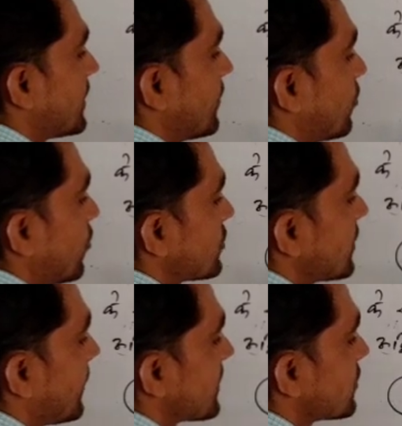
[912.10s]
देखिए दो
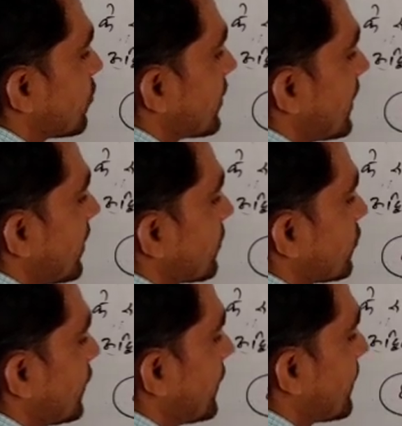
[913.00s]
से बाजित हो गया
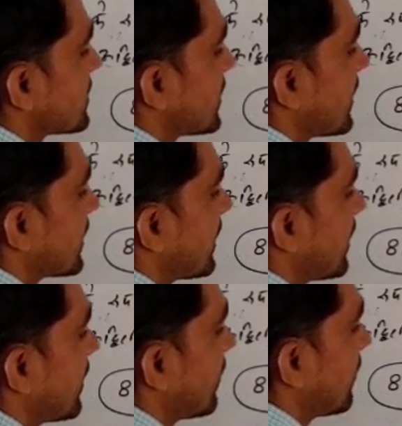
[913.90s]
तो फिर बचेगा क्या